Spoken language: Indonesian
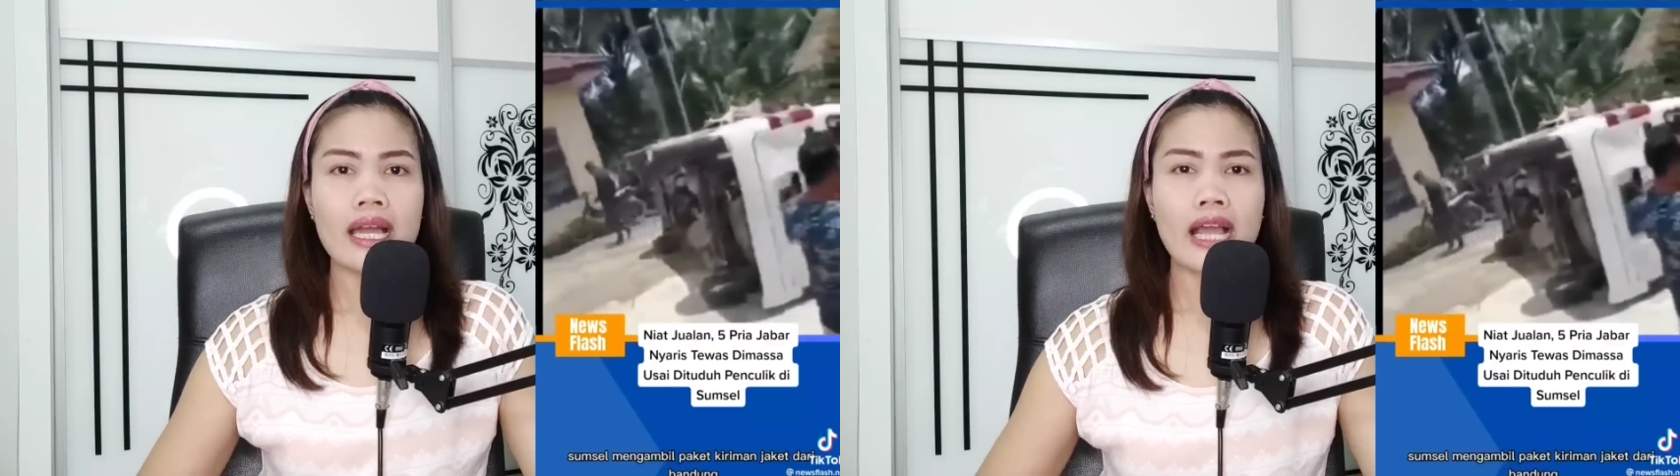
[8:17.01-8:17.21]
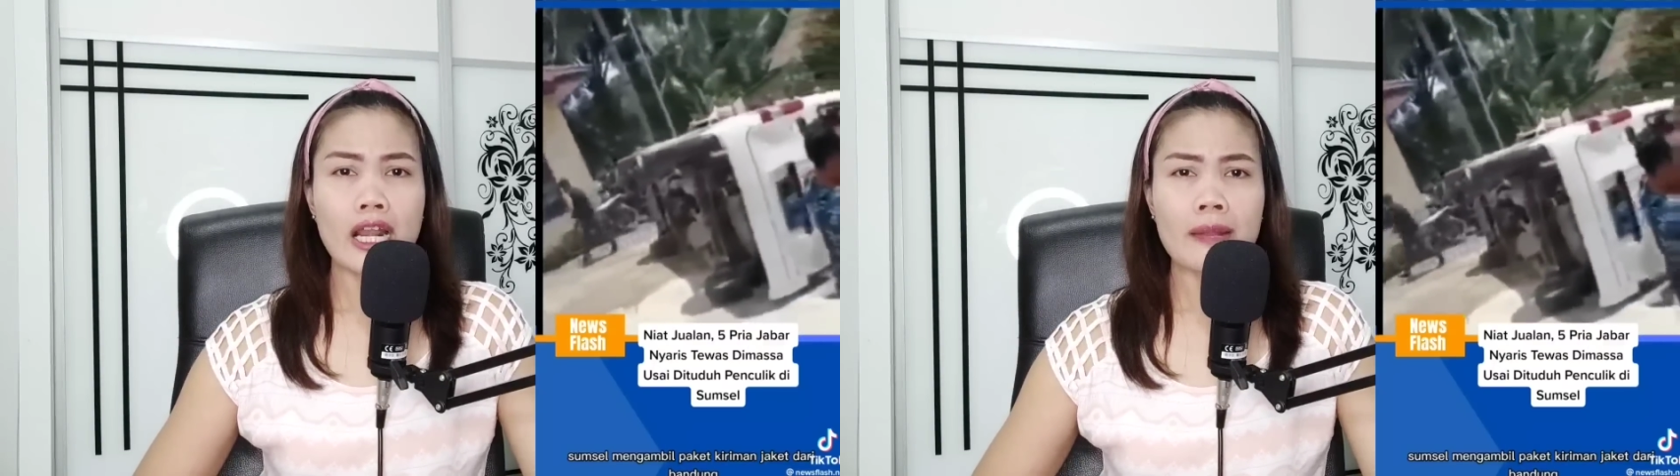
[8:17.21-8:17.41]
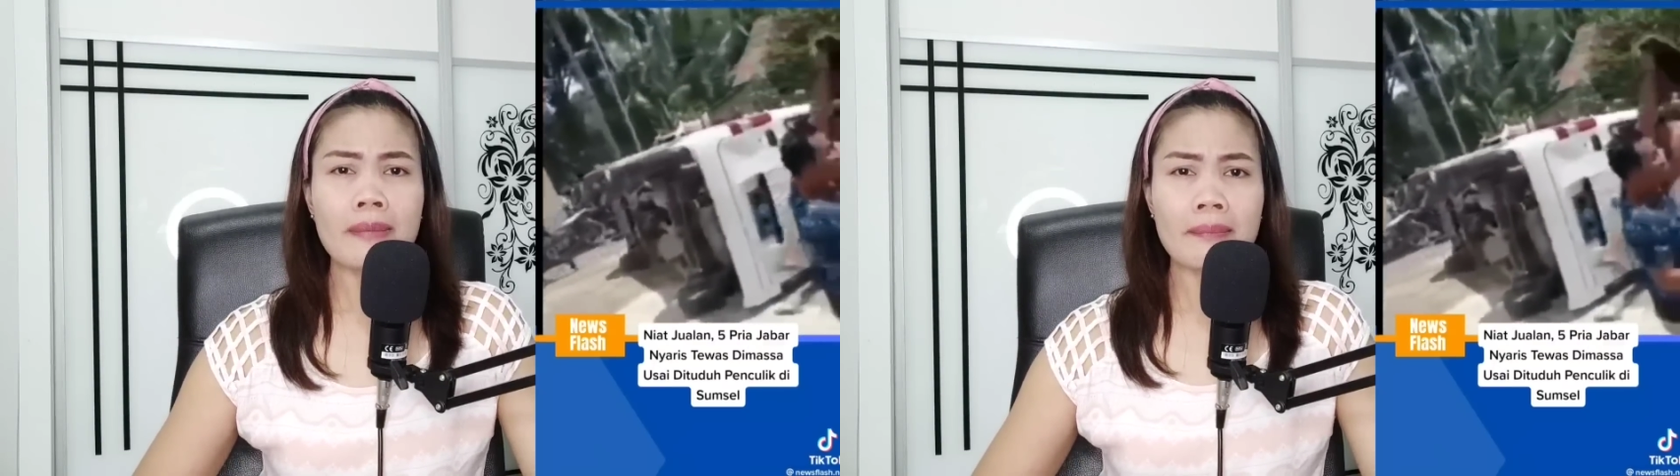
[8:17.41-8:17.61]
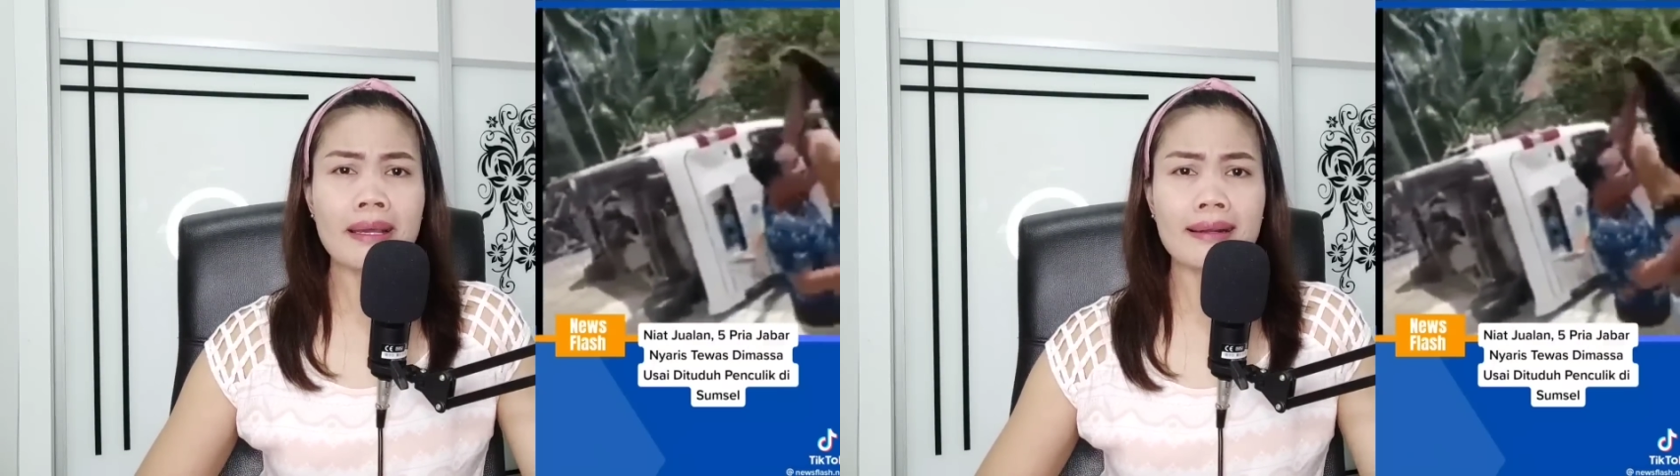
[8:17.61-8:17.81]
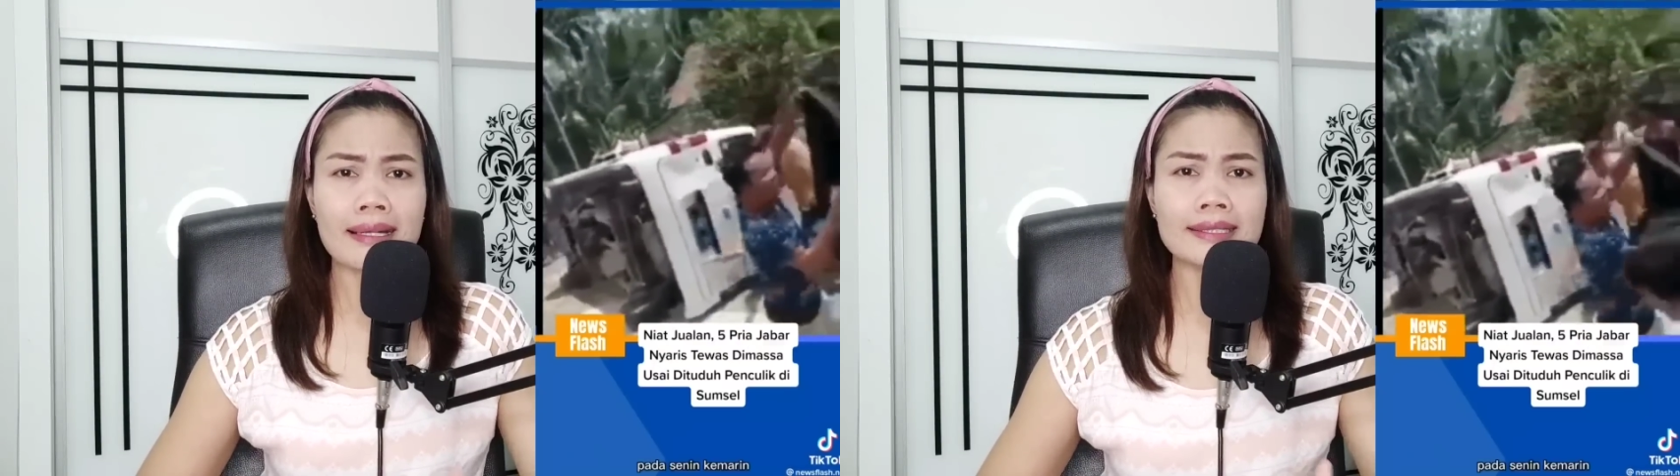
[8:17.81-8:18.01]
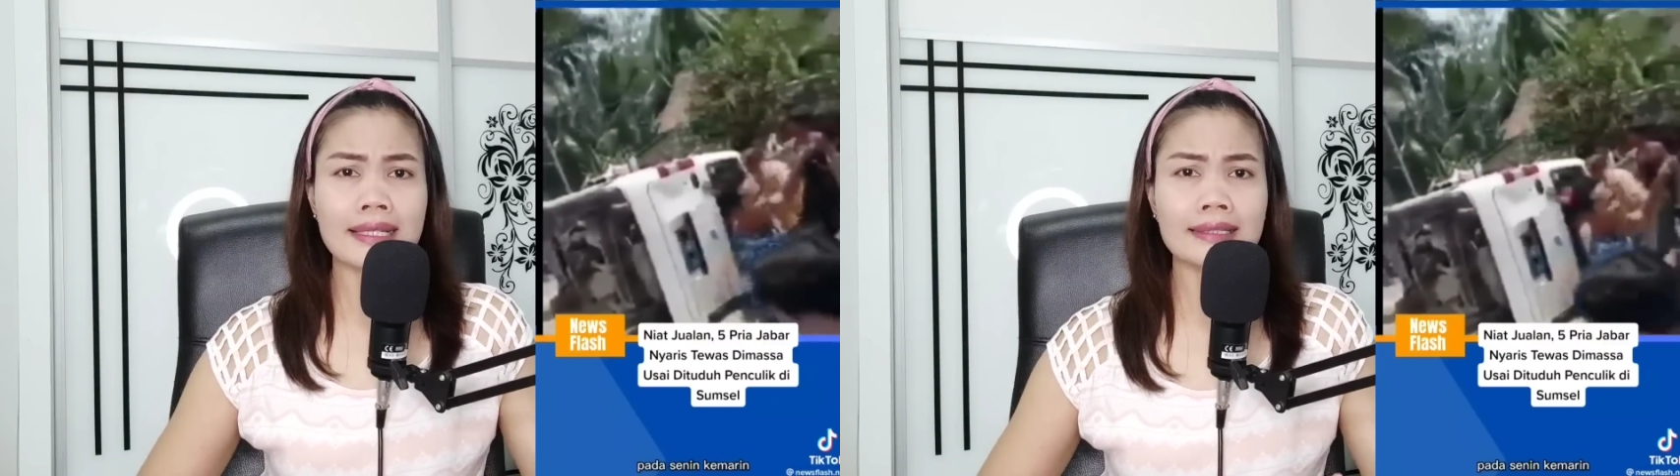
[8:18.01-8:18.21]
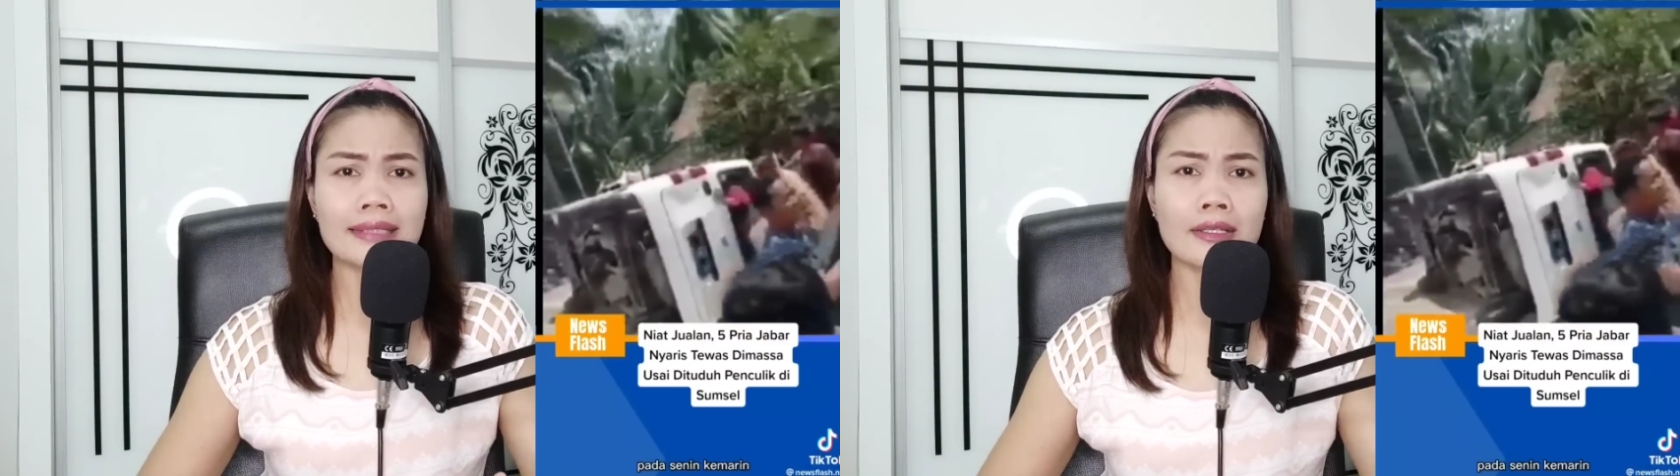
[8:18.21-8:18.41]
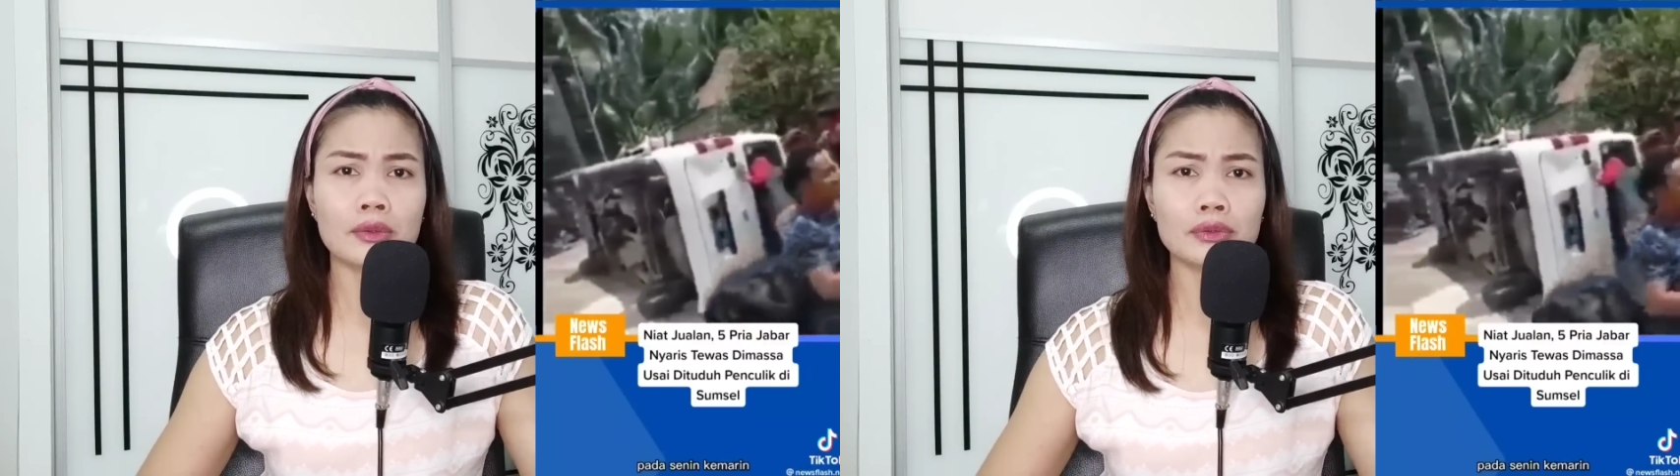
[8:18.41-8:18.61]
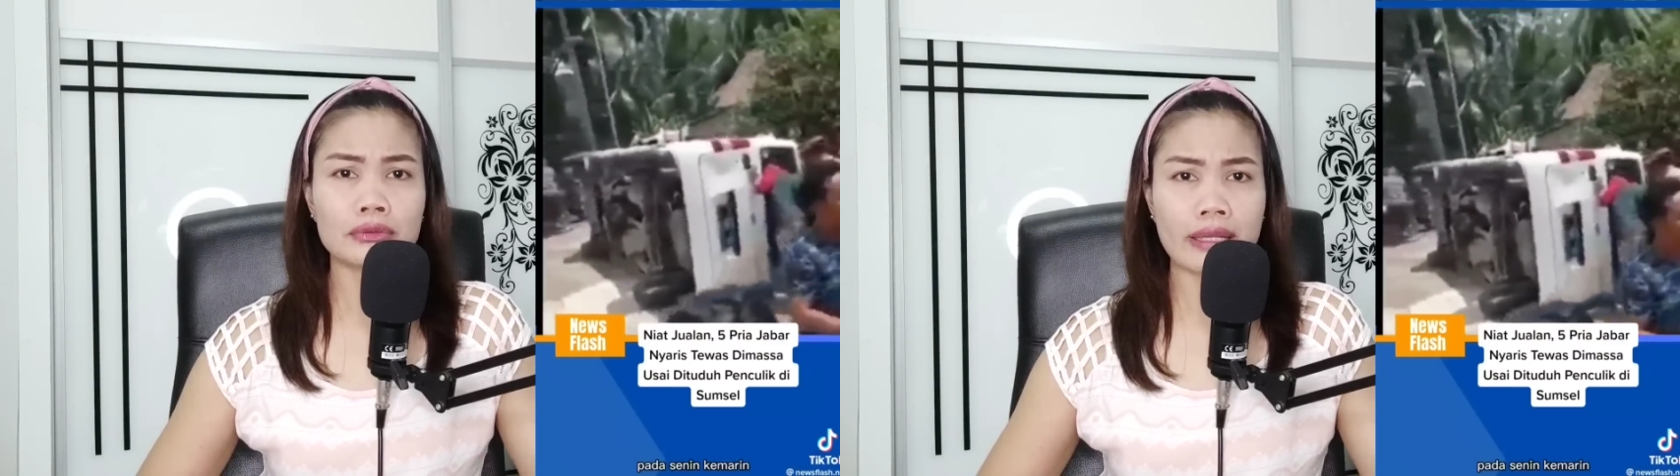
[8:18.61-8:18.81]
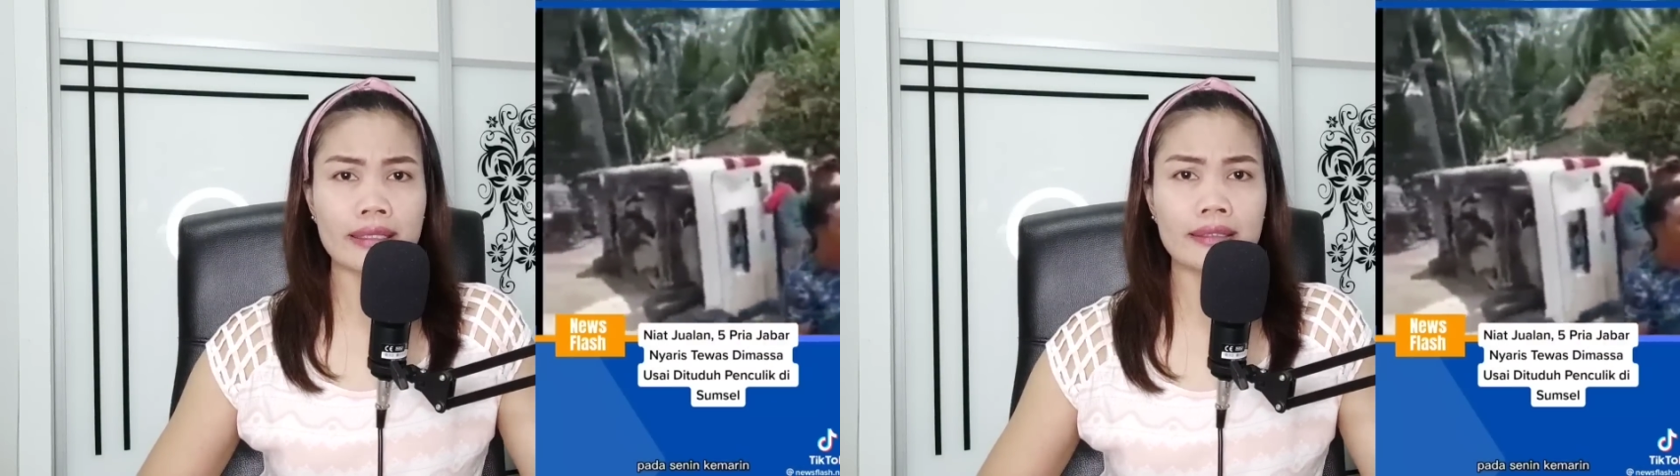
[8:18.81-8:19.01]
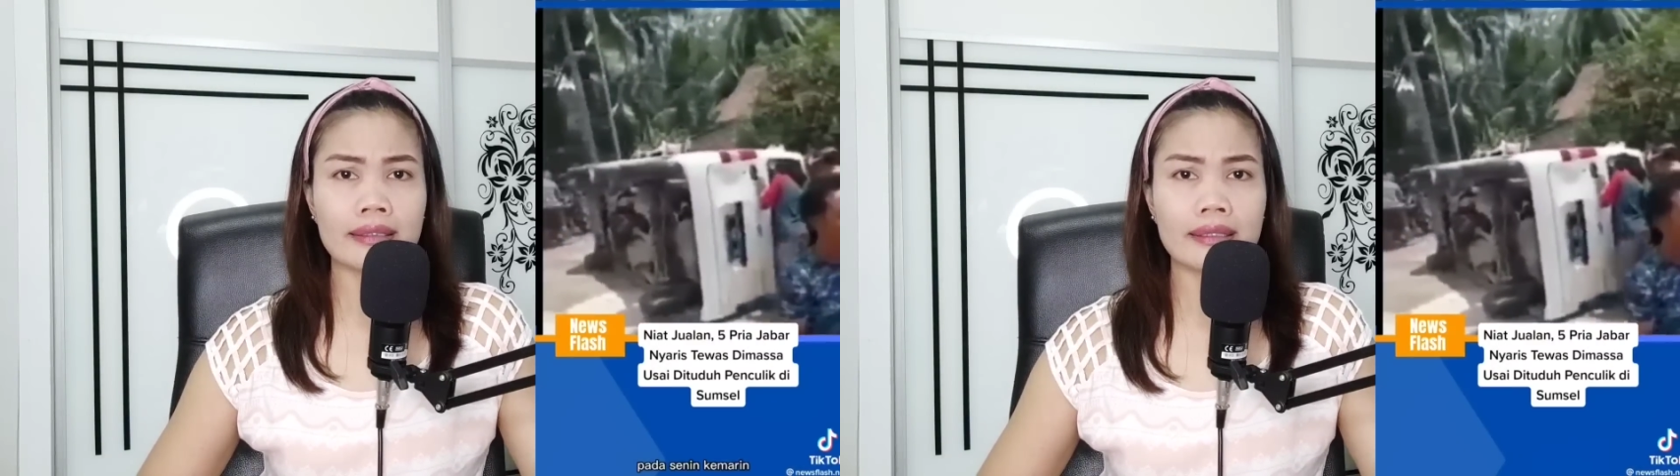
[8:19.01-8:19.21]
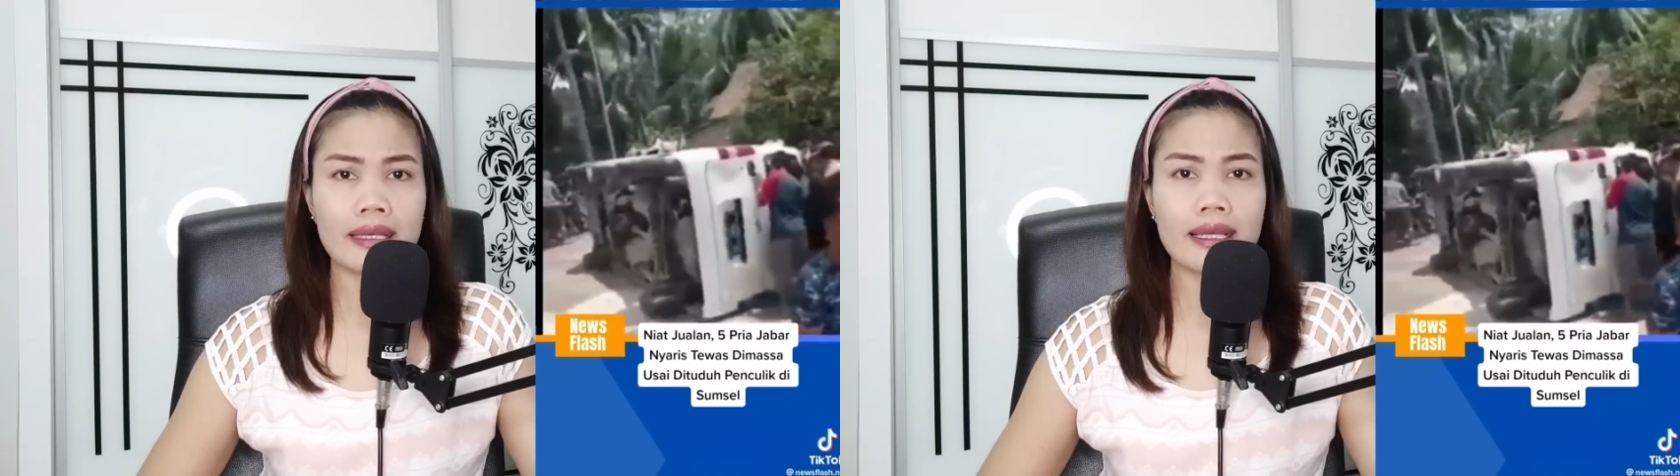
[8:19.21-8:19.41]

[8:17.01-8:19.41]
kalau memang rasa ketakutan